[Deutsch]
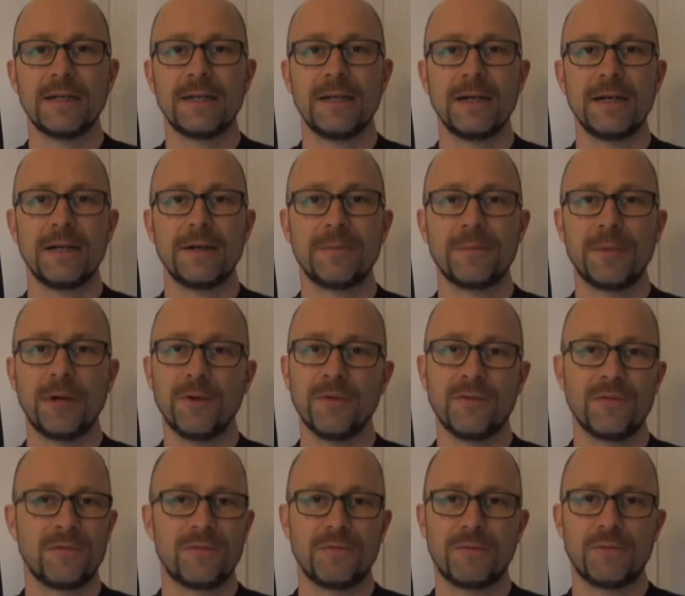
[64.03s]
ähm,
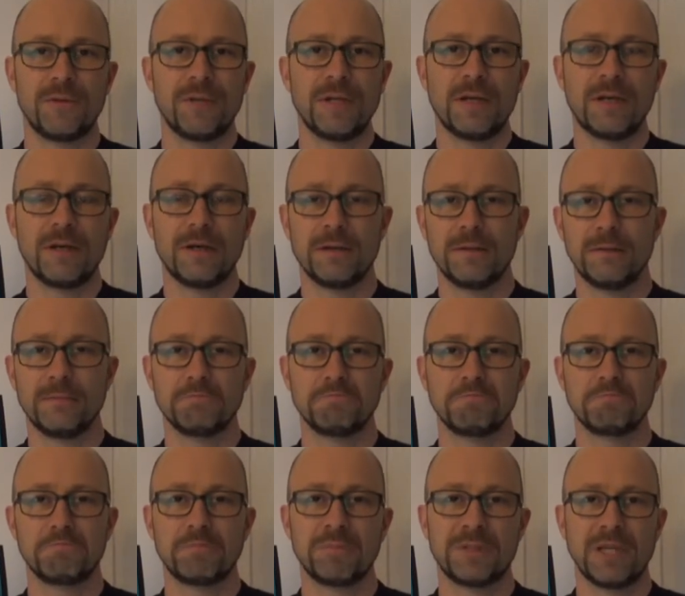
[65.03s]
auf einer,
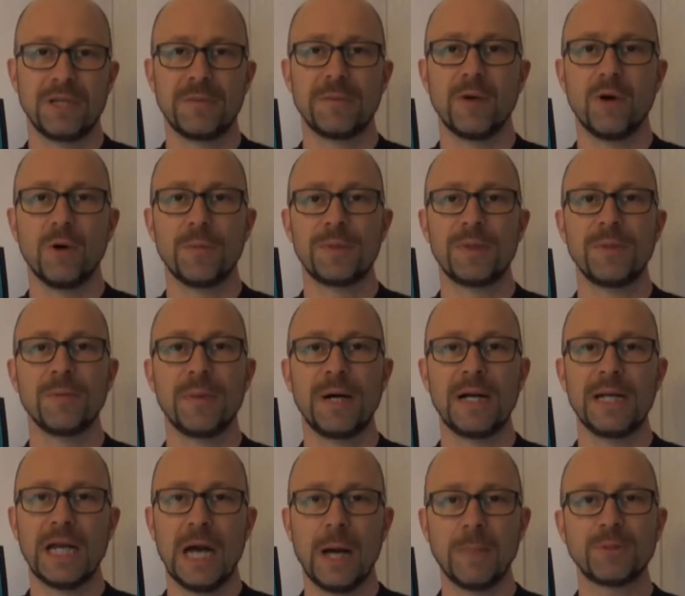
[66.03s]
sag ich mal,
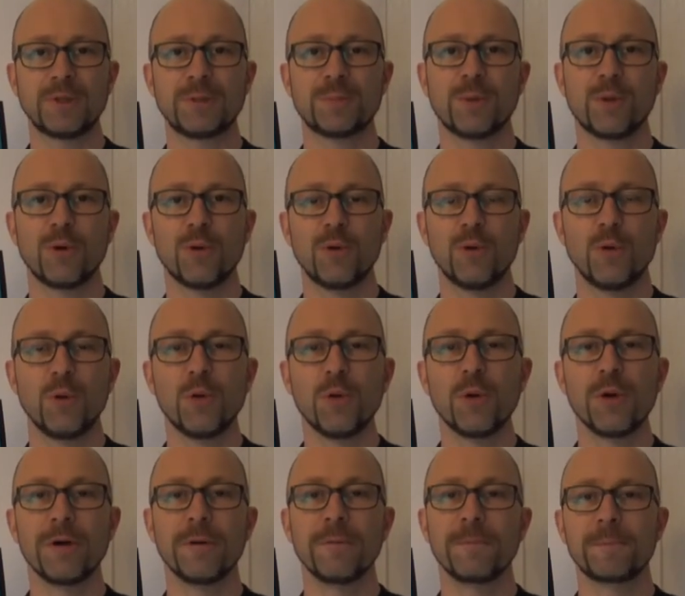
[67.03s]
optimalen
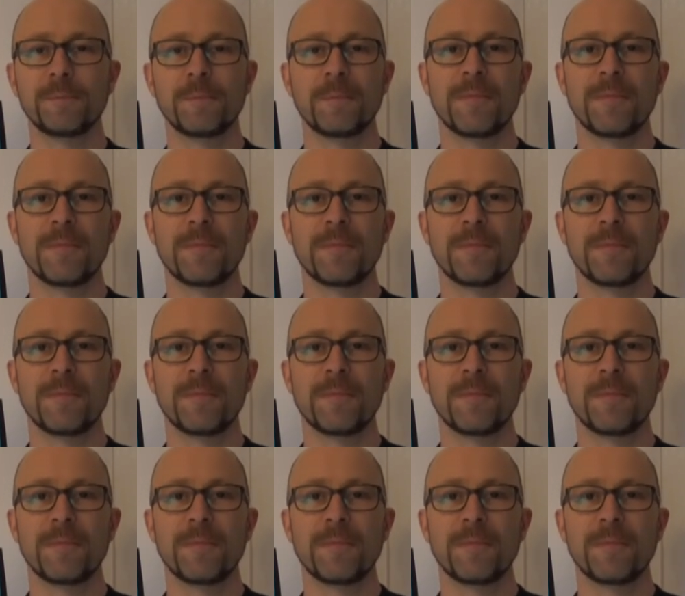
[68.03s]
Absprunghöhe.